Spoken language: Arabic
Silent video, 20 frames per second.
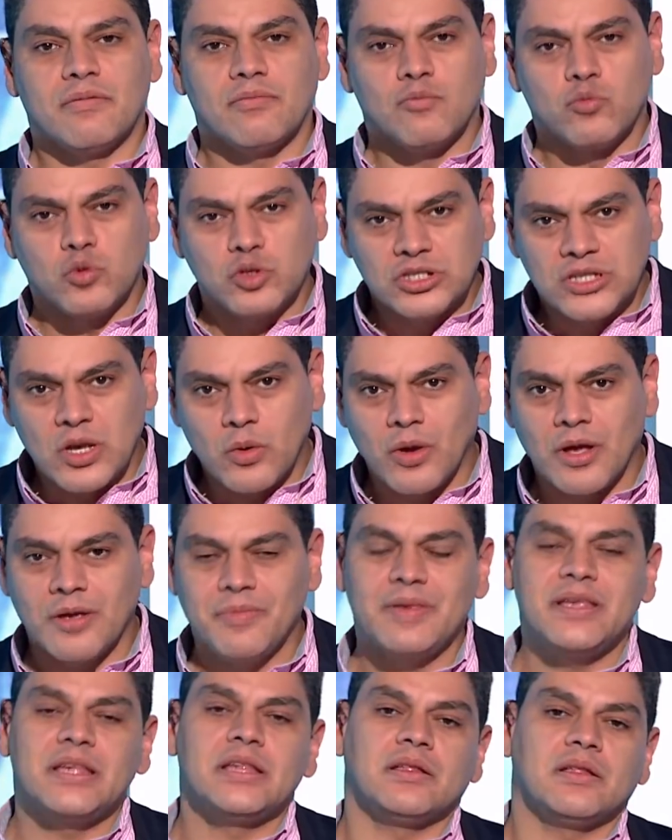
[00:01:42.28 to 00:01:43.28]

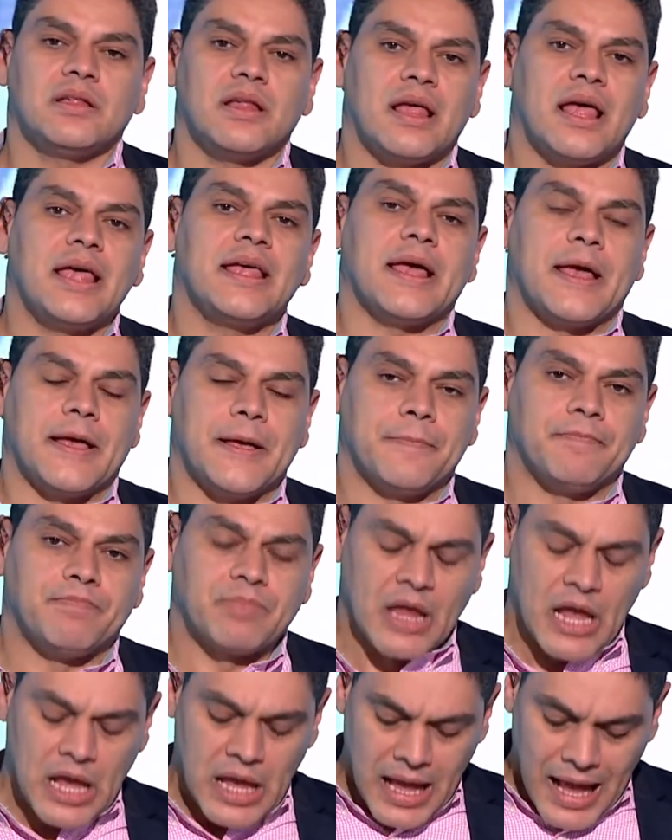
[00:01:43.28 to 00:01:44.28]
مستوعبين هي إيه
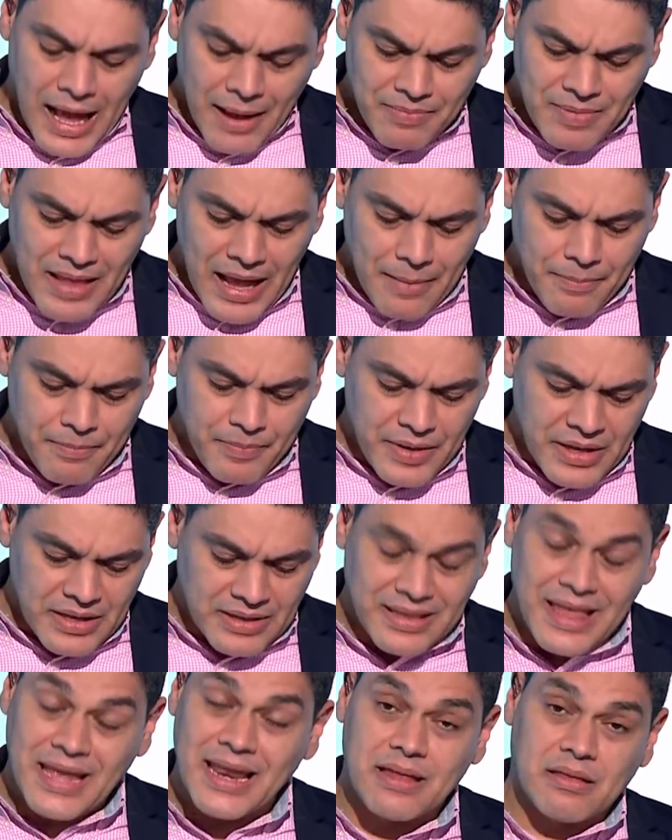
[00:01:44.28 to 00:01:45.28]
هبدأ
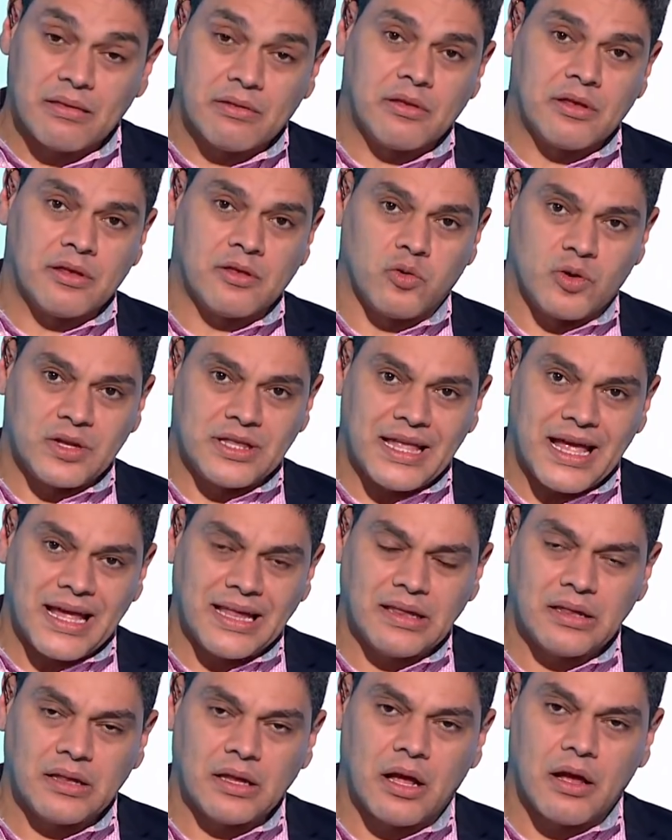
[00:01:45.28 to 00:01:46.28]
بثلاث تويتات
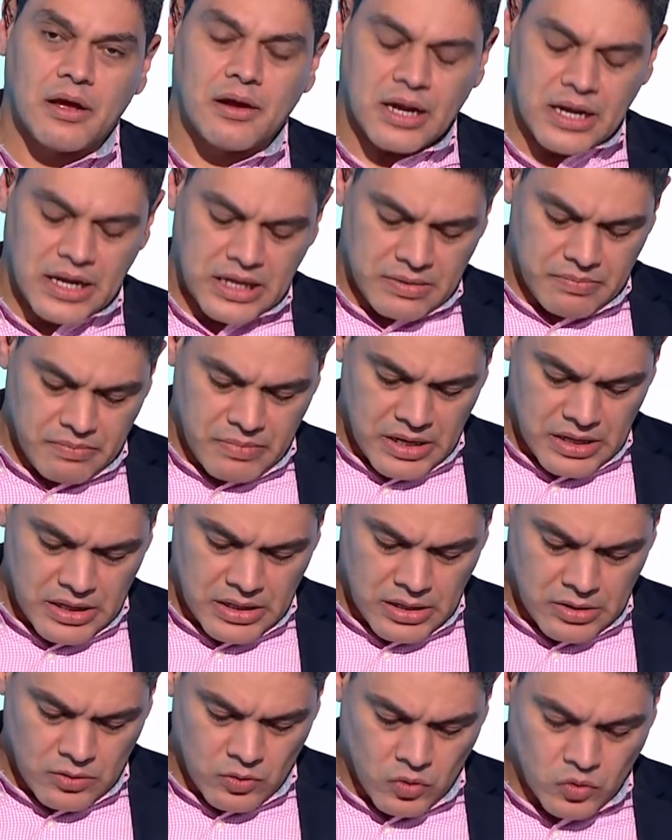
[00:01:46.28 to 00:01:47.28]
خرجت
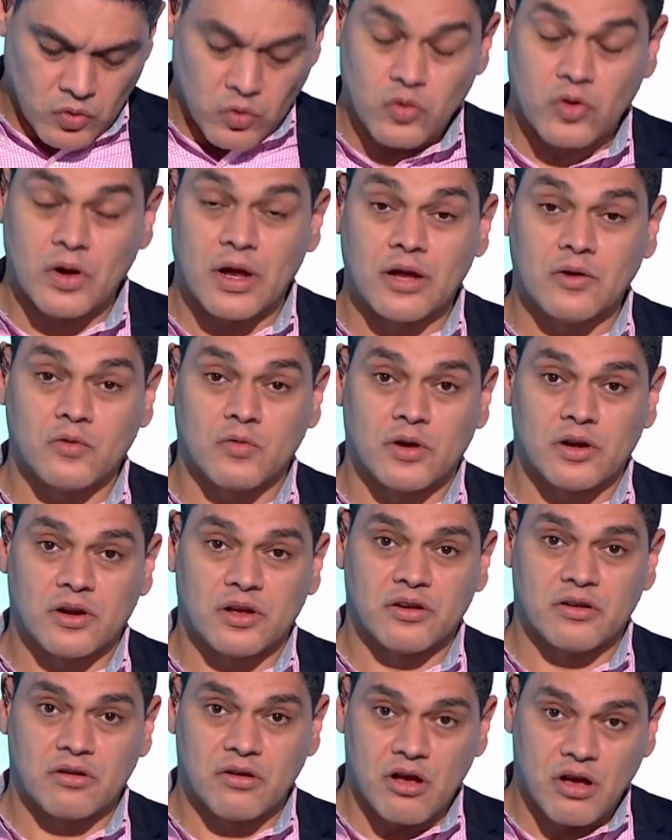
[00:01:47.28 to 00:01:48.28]
من الدكتور أنور
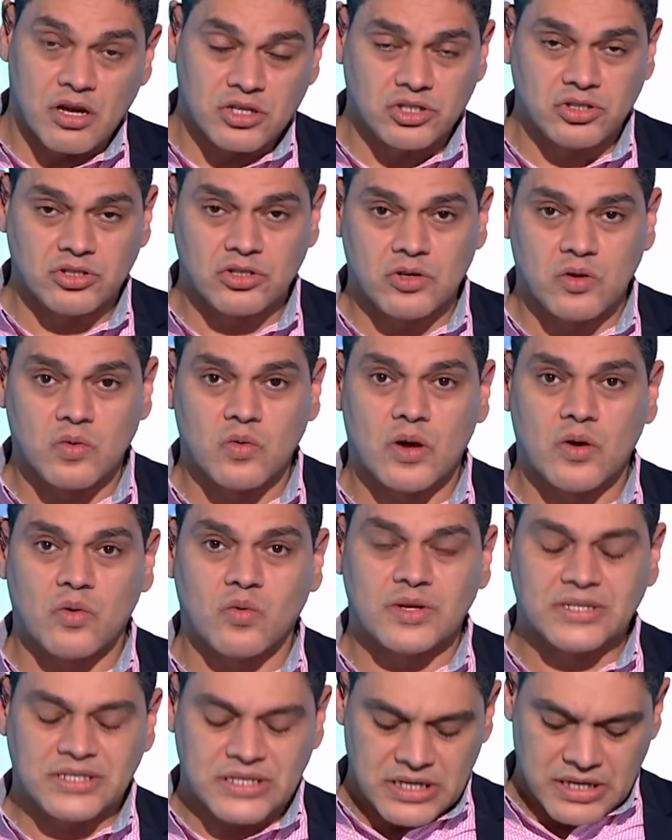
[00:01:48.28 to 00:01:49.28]
قرقاش اللي هو
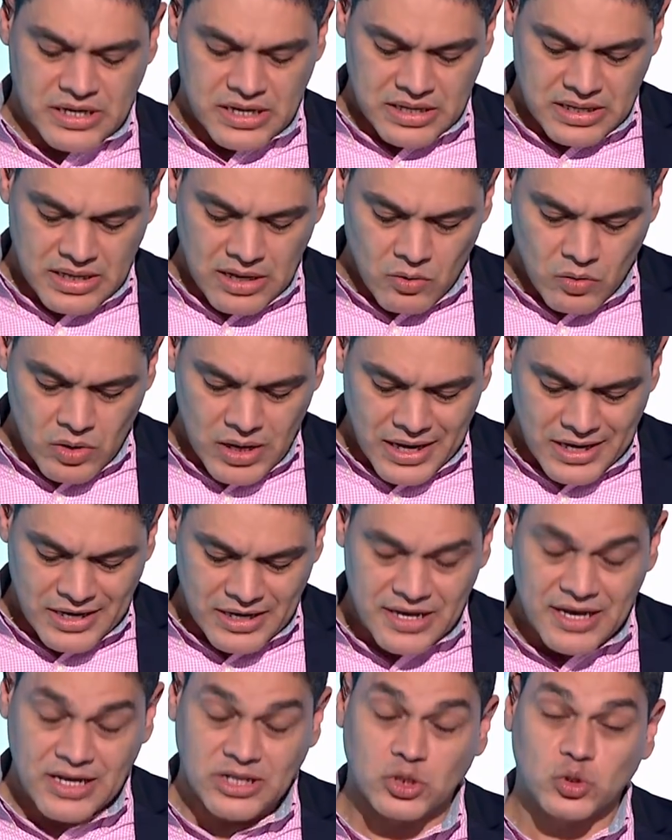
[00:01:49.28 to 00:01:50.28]
وزير الدولة
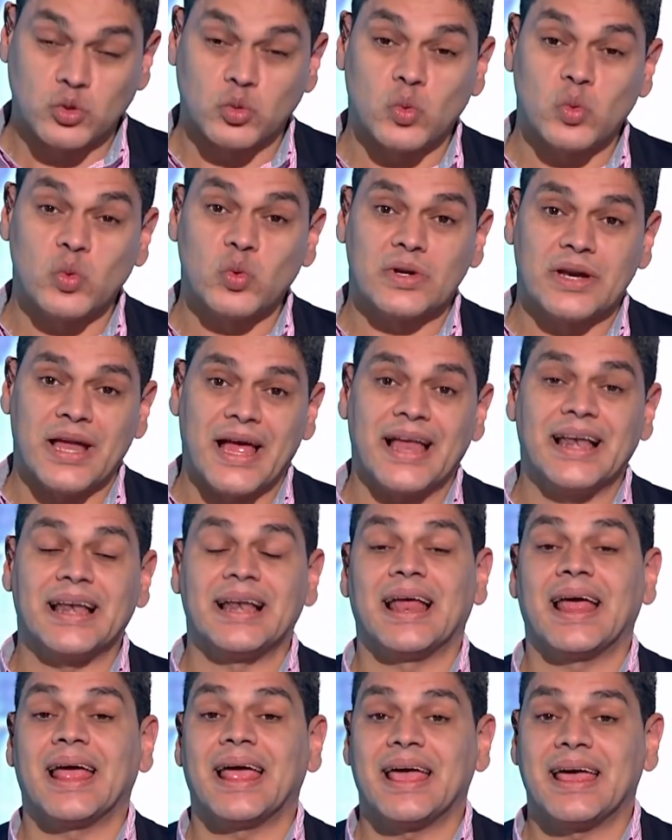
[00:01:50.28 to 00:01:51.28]
للشؤون
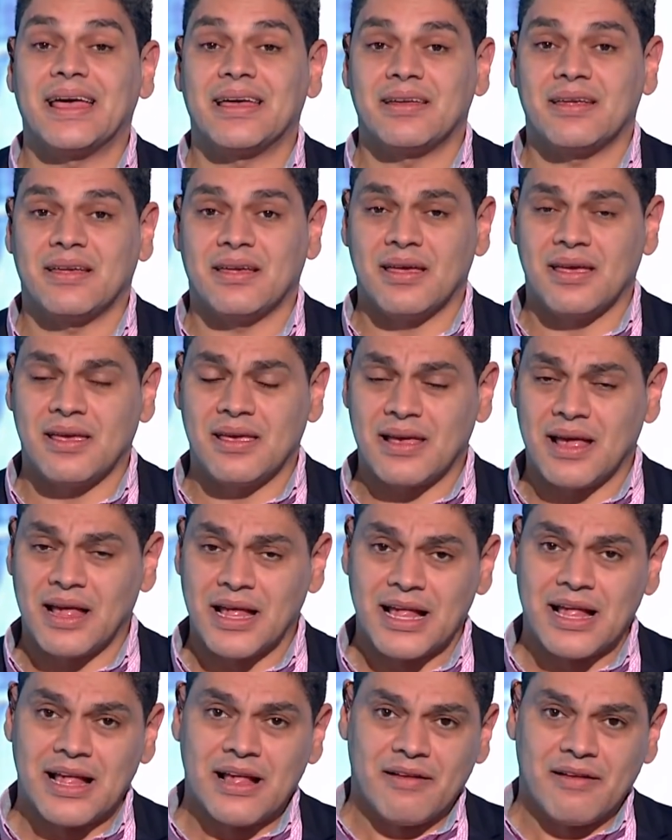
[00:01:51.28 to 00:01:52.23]
الخارجية